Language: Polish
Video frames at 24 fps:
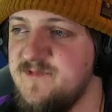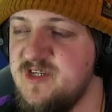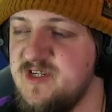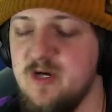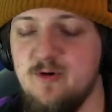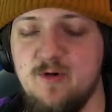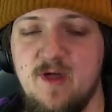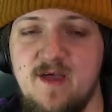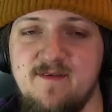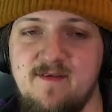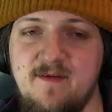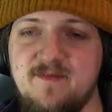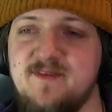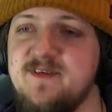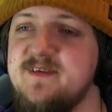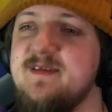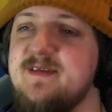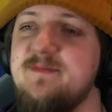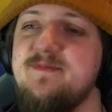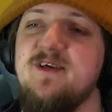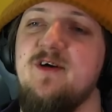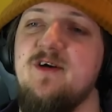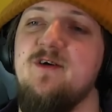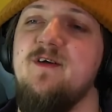Dziękuję wam
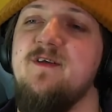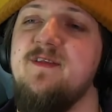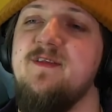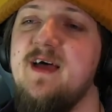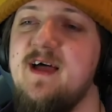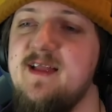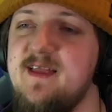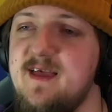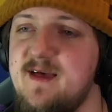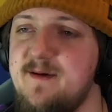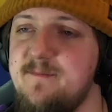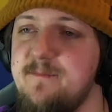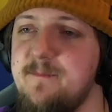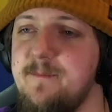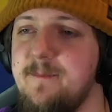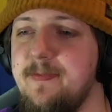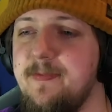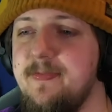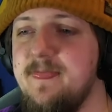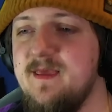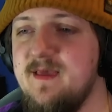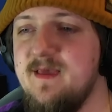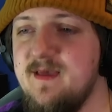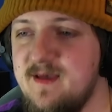wszystkim za oglądanie.
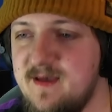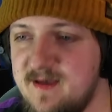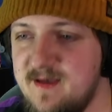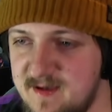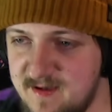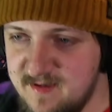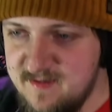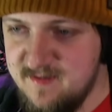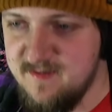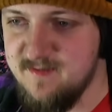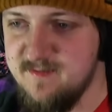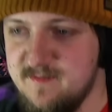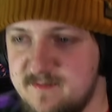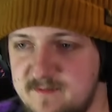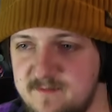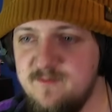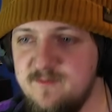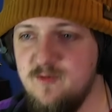E,